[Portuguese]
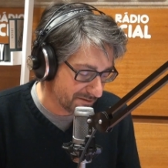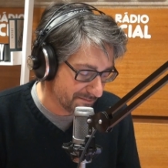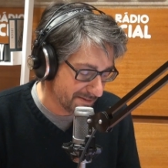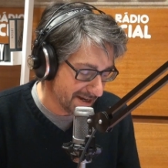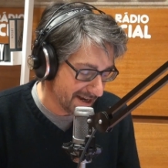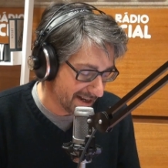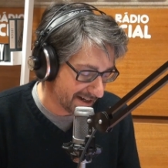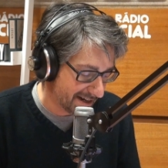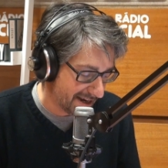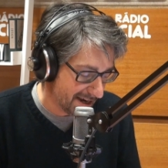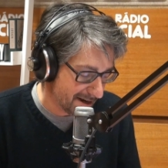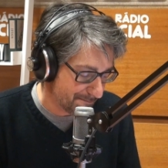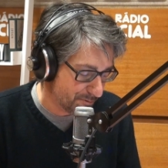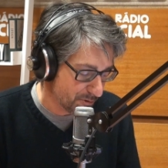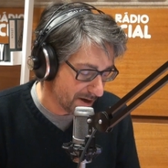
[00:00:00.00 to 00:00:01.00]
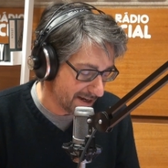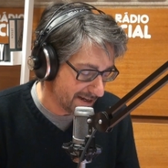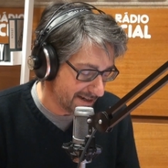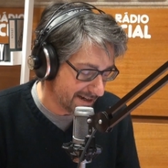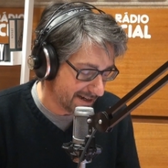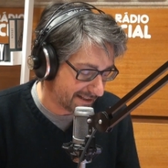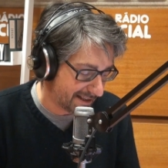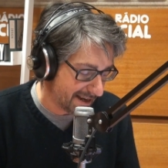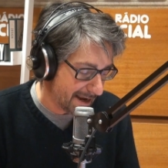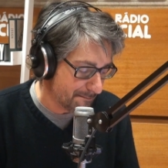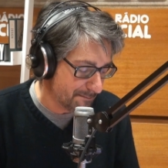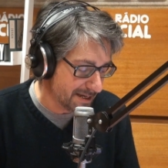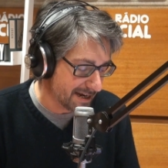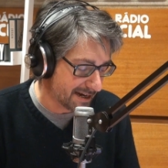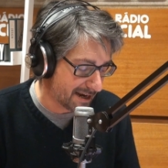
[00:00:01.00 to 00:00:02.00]
de me erguer por aí até a
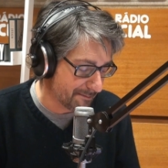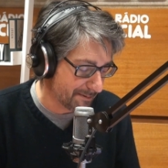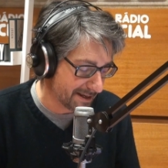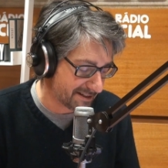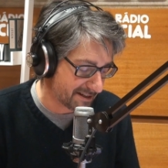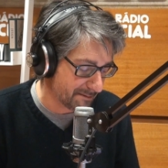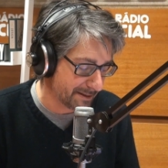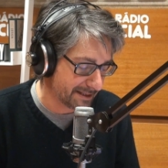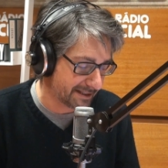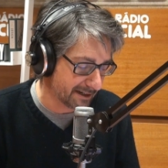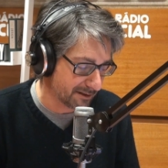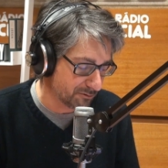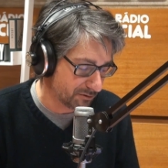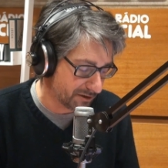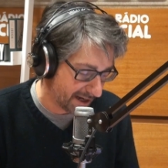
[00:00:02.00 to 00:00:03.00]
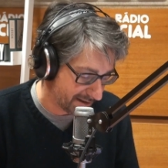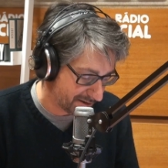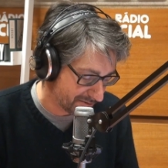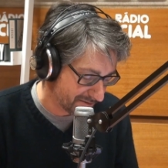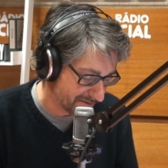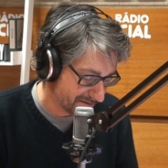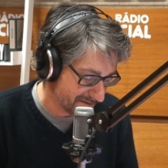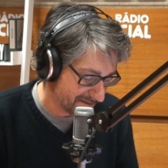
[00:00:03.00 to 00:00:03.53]
minha cabeça bater no teto.